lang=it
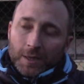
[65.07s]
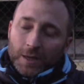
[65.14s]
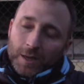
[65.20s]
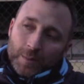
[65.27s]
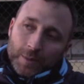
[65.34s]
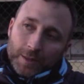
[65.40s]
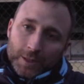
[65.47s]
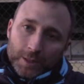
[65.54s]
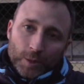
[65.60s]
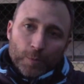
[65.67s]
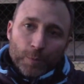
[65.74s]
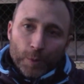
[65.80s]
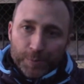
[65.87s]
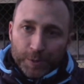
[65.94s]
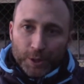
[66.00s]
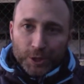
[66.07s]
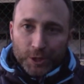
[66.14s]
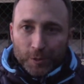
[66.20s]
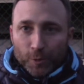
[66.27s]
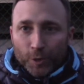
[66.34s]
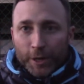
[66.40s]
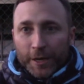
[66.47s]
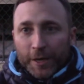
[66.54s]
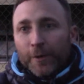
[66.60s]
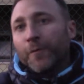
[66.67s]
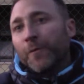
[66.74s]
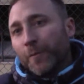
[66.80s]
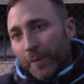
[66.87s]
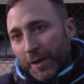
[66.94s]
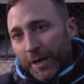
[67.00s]
la partita un po' più agevole,
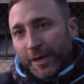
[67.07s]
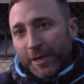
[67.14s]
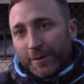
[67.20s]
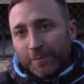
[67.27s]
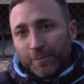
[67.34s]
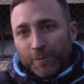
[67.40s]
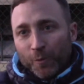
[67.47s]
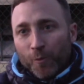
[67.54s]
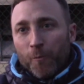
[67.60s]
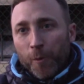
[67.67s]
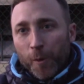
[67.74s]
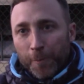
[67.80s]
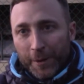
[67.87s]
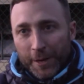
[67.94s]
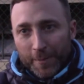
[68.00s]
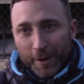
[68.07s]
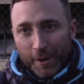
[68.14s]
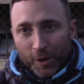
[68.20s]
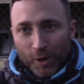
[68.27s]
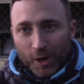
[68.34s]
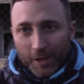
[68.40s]
magari un po' prima no?